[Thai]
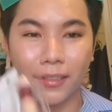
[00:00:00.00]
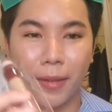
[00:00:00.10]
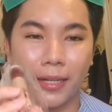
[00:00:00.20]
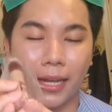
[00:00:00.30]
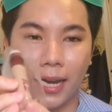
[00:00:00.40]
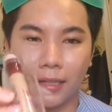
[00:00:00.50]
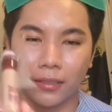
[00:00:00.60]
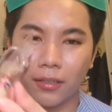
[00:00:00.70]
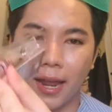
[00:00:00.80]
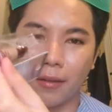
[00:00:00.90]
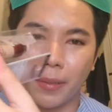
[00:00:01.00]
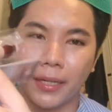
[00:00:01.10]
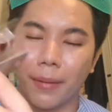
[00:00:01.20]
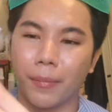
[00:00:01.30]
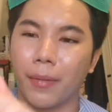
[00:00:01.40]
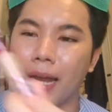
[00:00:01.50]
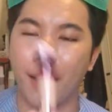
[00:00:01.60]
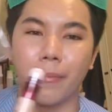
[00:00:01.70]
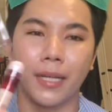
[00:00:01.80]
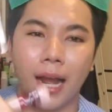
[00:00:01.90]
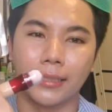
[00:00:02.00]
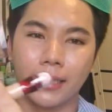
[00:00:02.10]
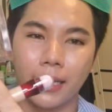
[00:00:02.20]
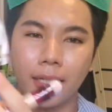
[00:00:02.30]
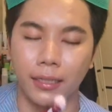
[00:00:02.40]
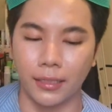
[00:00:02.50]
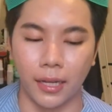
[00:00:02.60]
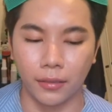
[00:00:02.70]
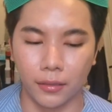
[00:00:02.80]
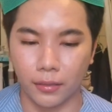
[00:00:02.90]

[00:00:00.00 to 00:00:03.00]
แพ็กเกจนะแพ็กเกจเป็นแพ็กเกจธรรมดาแบบมีขาสแตนดิ้งอะไรเงี้ย